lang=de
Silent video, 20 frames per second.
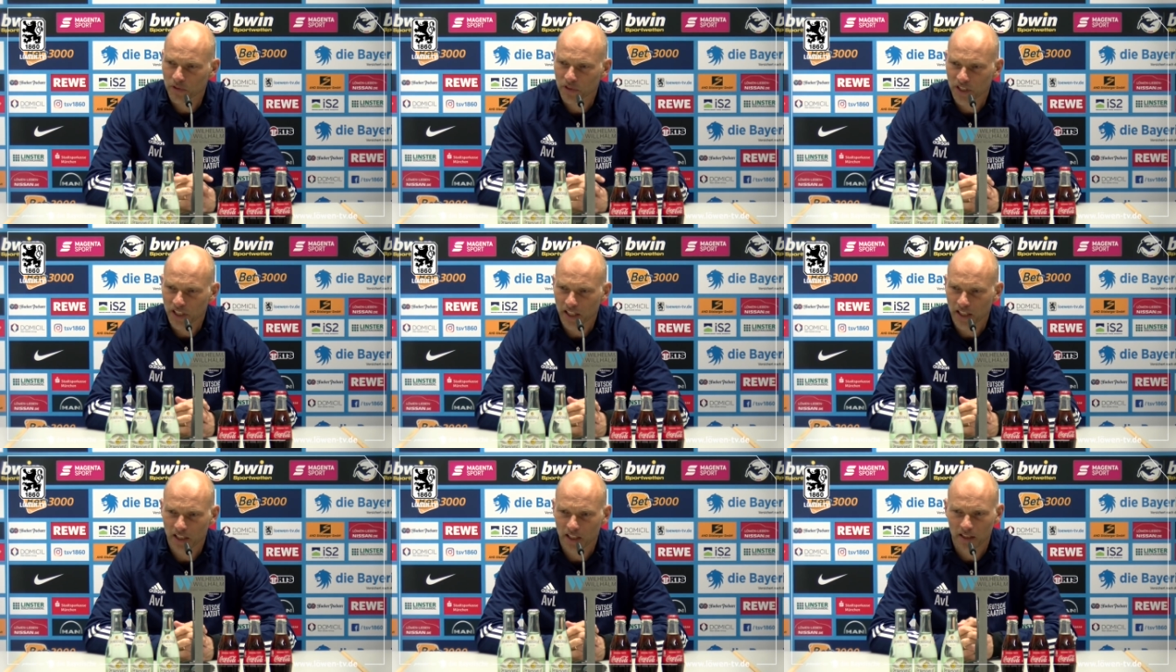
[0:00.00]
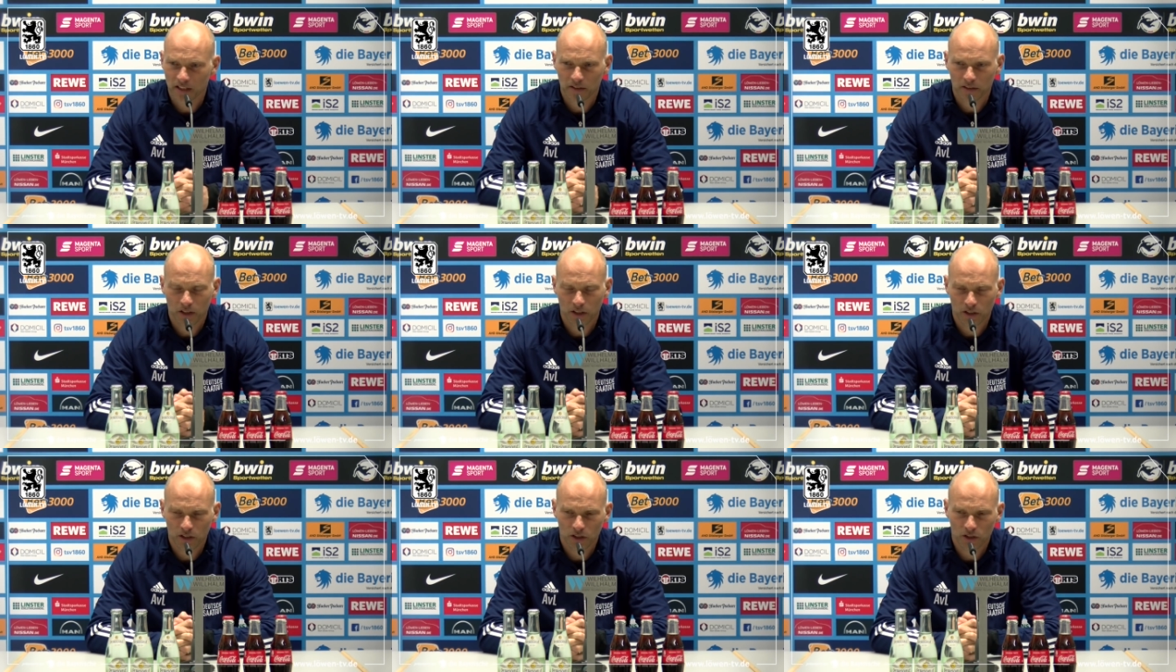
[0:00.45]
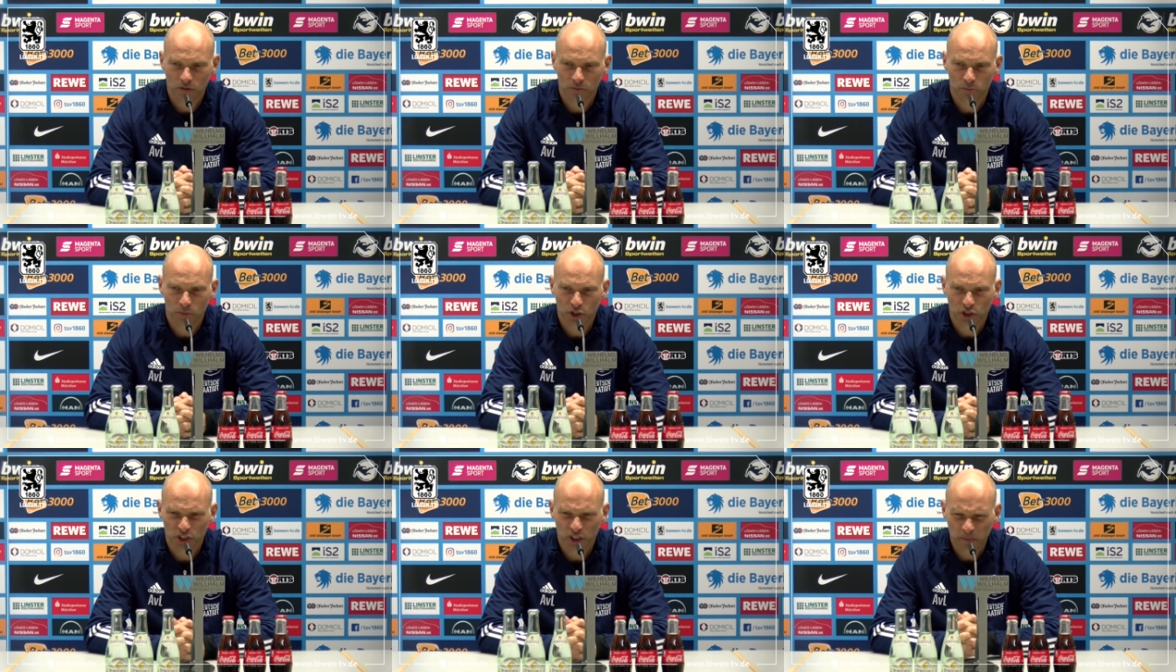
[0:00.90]
sehr äh,
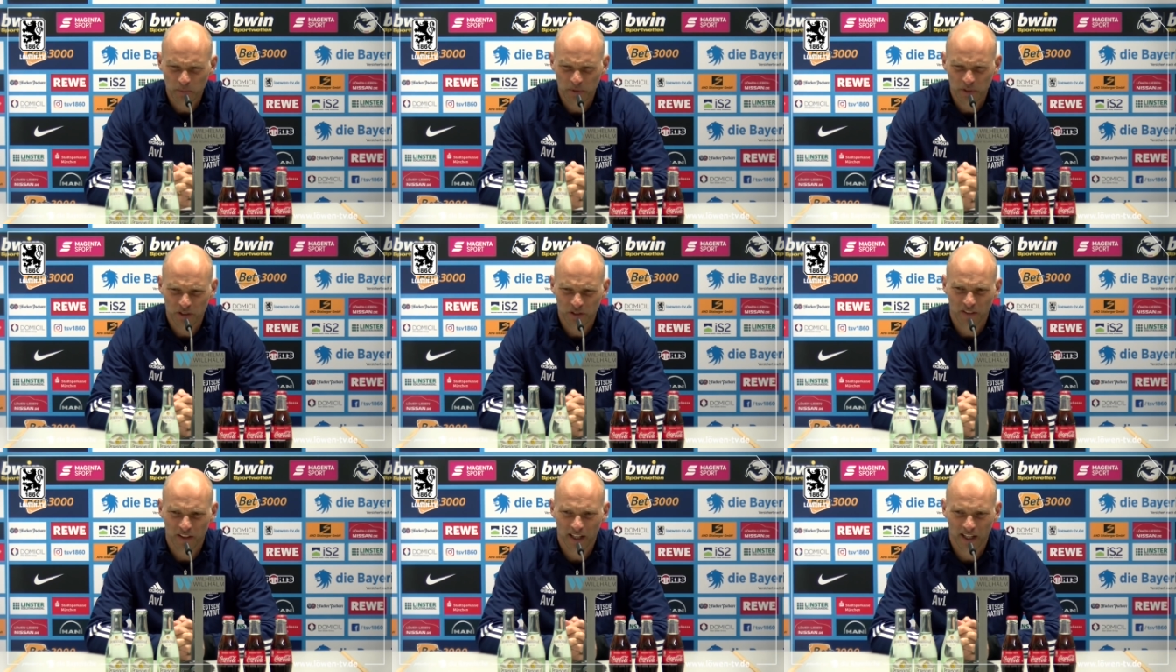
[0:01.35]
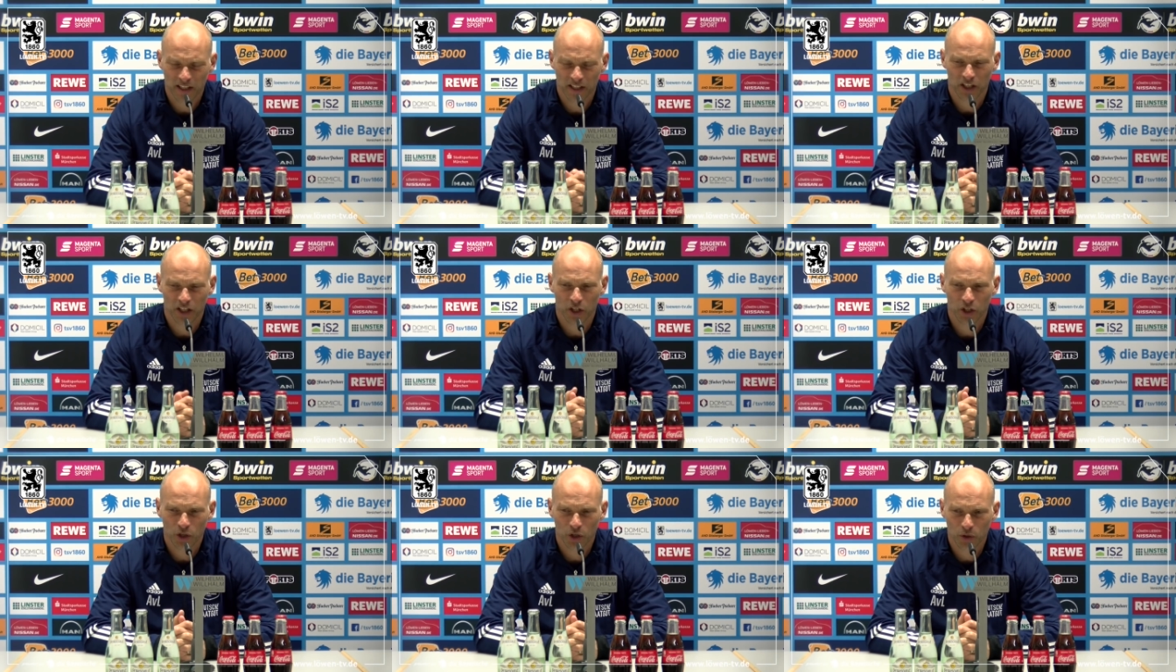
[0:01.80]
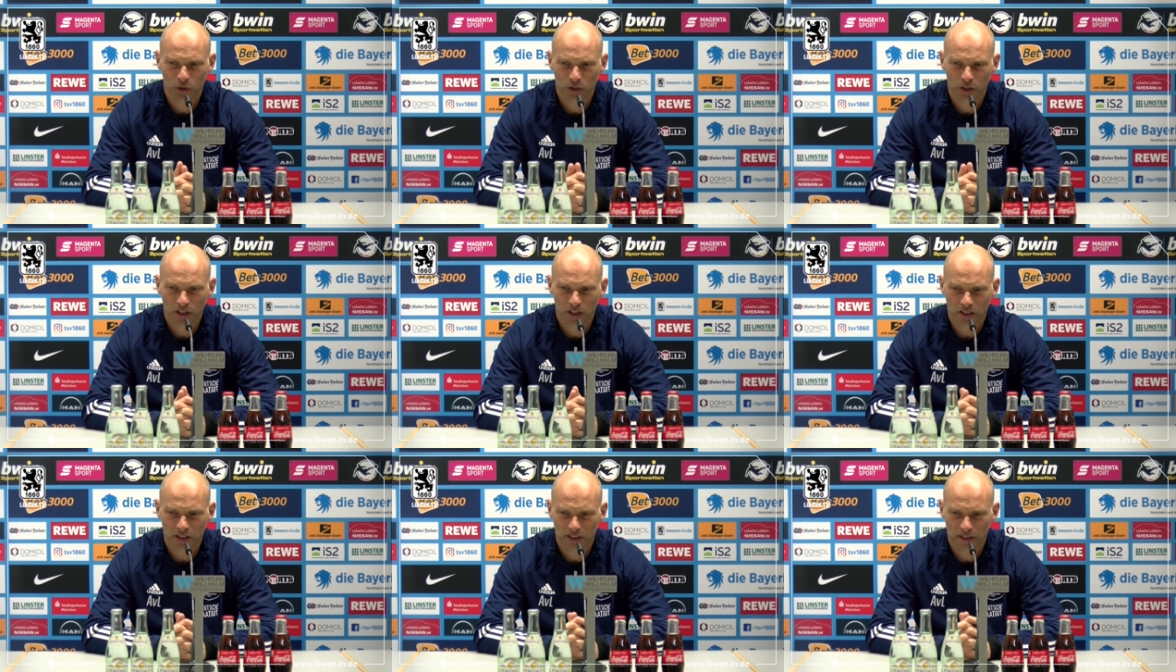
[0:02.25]
bestimmend waren
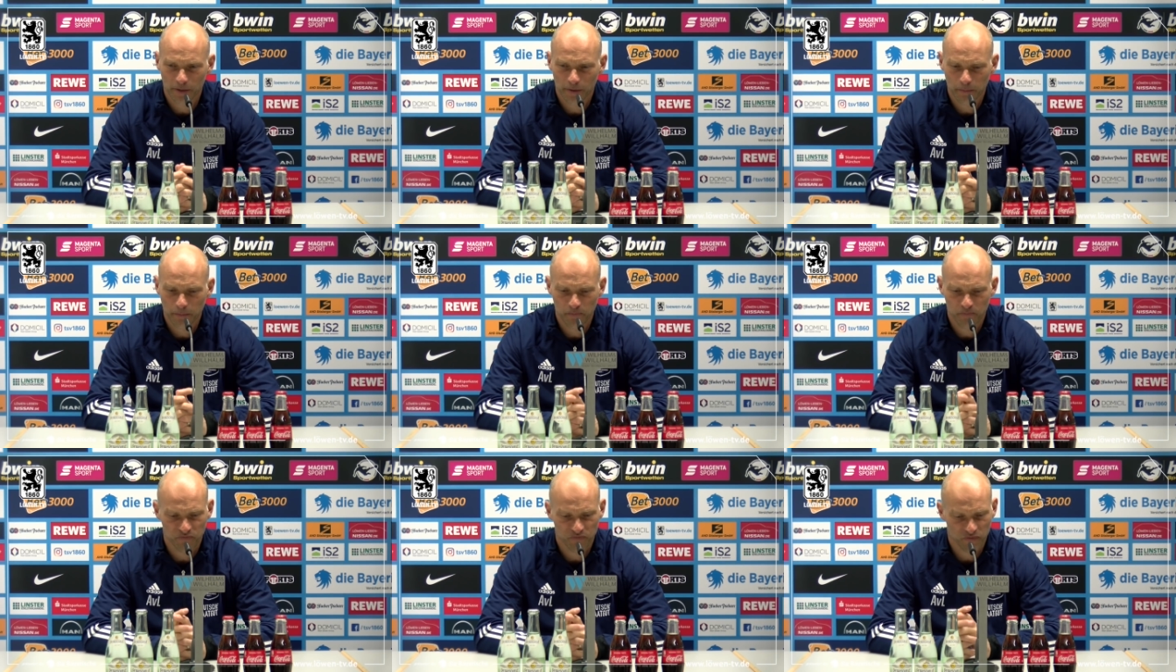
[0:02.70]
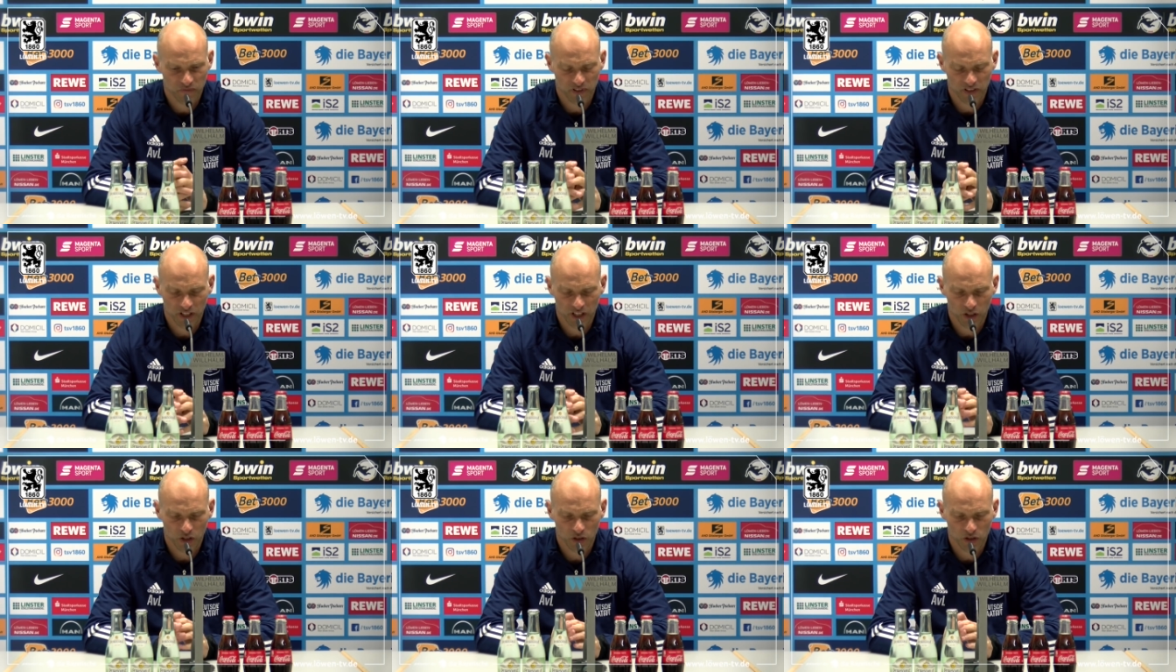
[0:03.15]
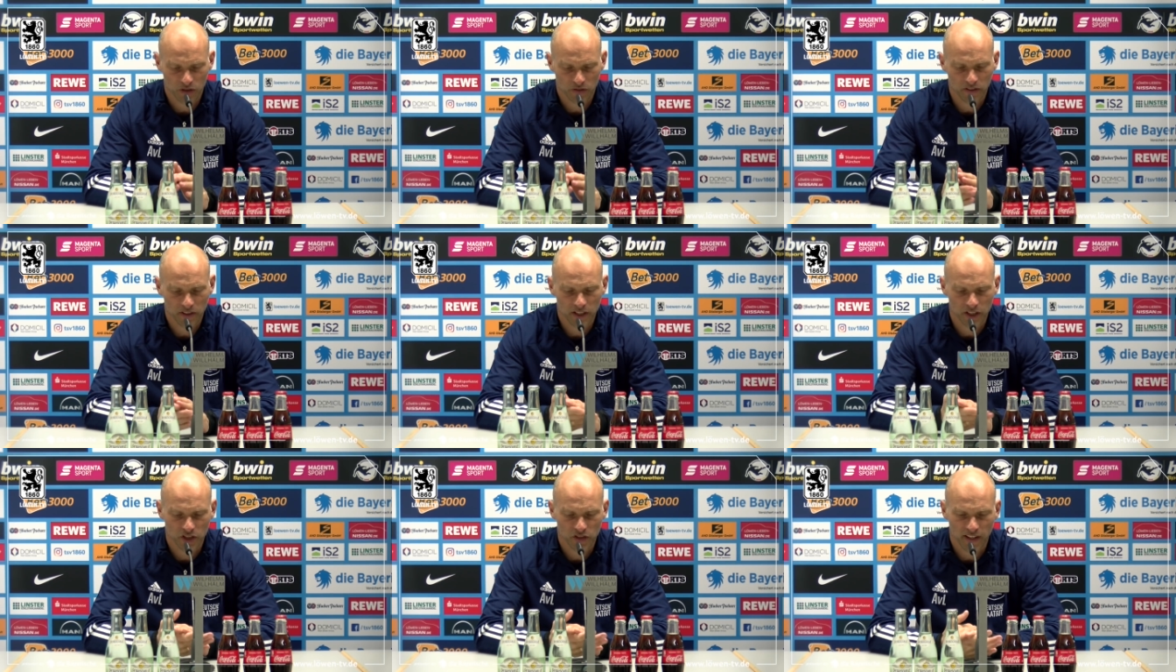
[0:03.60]
auch, ähm, von da aus
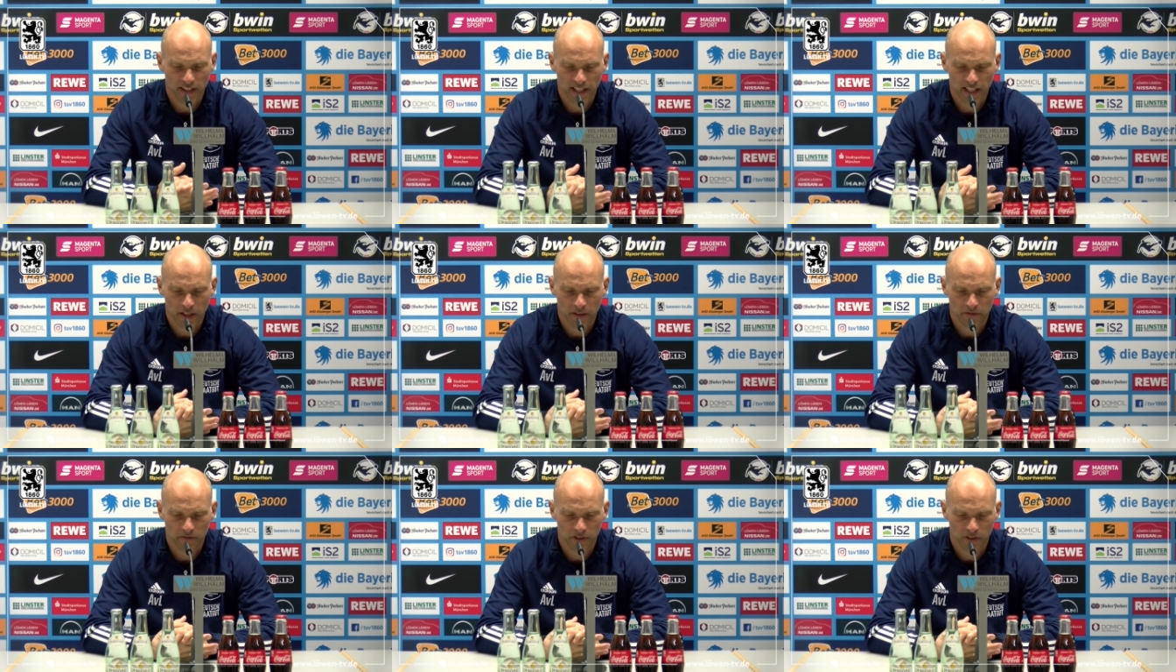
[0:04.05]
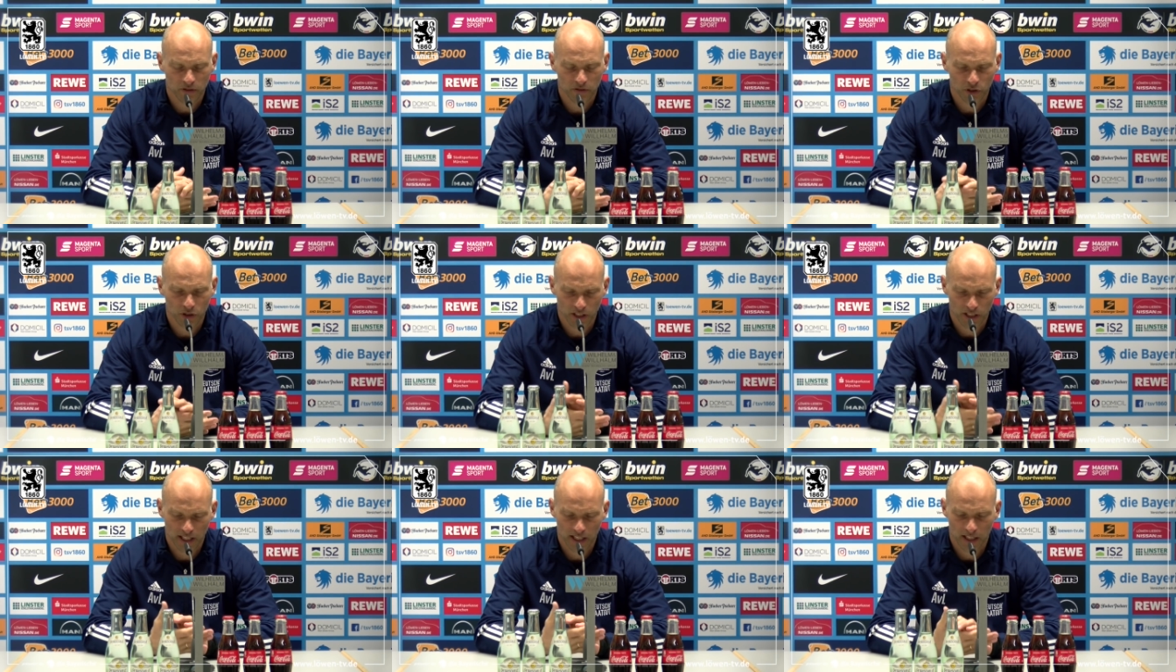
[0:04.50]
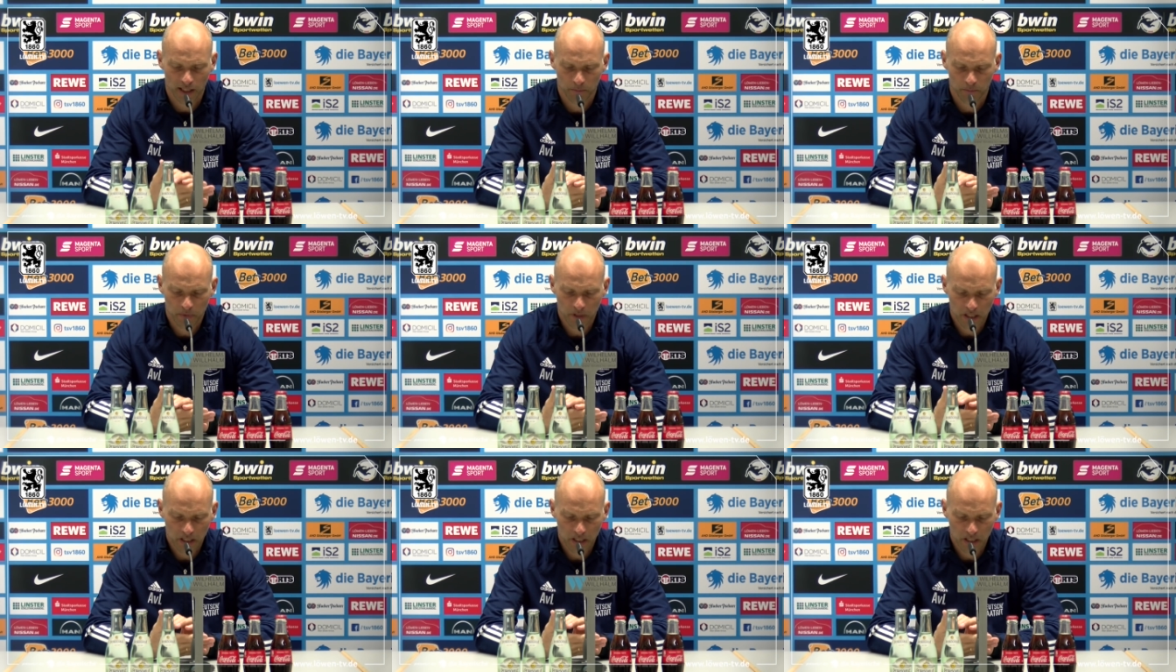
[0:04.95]
viele Zweikämpfe gewonnen haben